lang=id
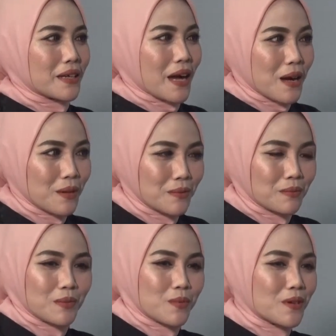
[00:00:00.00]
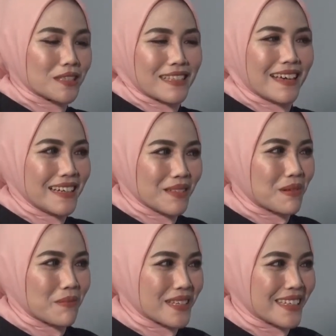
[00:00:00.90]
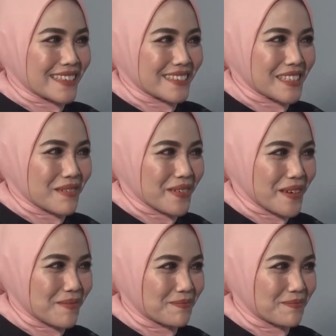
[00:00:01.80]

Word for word: yang membuat sangat berbeda tentunya Pak?